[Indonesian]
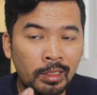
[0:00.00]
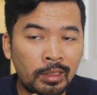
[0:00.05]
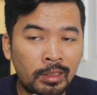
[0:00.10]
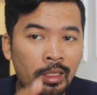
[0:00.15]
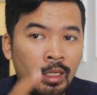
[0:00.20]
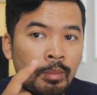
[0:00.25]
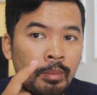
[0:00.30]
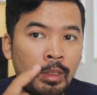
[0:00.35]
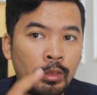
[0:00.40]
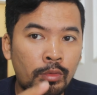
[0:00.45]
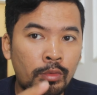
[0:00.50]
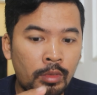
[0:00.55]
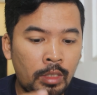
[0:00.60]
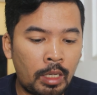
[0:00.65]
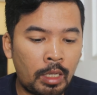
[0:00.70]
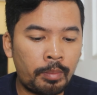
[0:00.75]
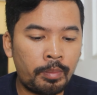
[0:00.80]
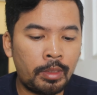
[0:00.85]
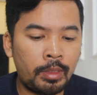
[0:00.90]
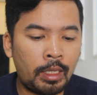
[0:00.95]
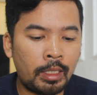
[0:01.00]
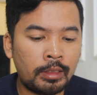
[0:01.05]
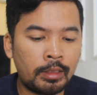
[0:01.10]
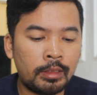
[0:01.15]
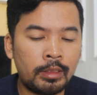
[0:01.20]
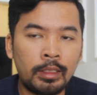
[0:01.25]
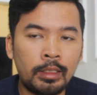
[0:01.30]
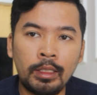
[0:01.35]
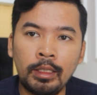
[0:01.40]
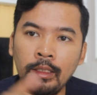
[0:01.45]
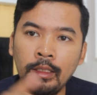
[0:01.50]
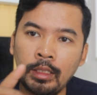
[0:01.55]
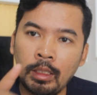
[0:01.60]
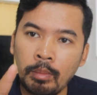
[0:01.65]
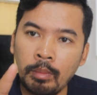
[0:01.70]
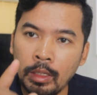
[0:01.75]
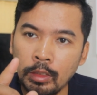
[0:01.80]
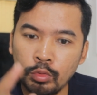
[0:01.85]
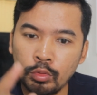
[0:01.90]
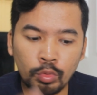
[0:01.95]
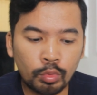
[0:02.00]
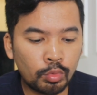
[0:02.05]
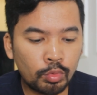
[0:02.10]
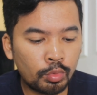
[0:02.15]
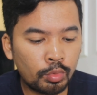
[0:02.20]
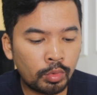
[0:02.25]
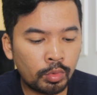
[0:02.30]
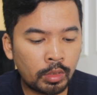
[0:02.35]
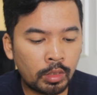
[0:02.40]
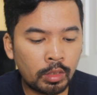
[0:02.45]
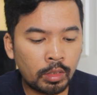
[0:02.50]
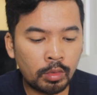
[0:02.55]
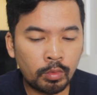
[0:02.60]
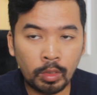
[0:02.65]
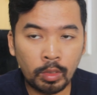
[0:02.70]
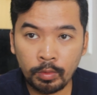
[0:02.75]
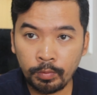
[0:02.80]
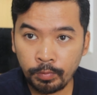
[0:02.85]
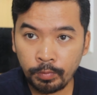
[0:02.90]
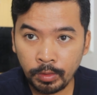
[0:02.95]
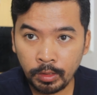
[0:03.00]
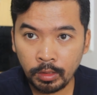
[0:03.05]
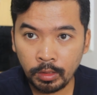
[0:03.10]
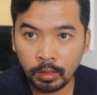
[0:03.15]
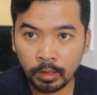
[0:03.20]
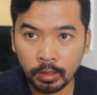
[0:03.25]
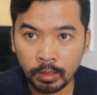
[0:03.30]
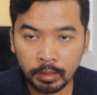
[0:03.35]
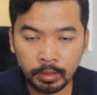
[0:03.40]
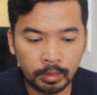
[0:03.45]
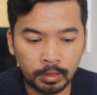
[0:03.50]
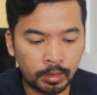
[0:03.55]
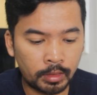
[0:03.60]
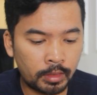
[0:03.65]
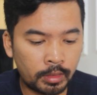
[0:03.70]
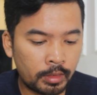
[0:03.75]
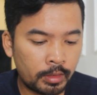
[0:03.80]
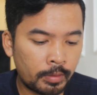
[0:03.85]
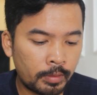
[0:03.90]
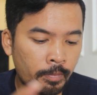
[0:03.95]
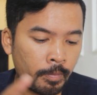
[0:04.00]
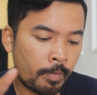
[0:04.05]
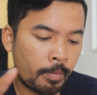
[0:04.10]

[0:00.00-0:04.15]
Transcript: ya. Cara masuk ke aplikasinya kita masuk dulu ke WiFi ya.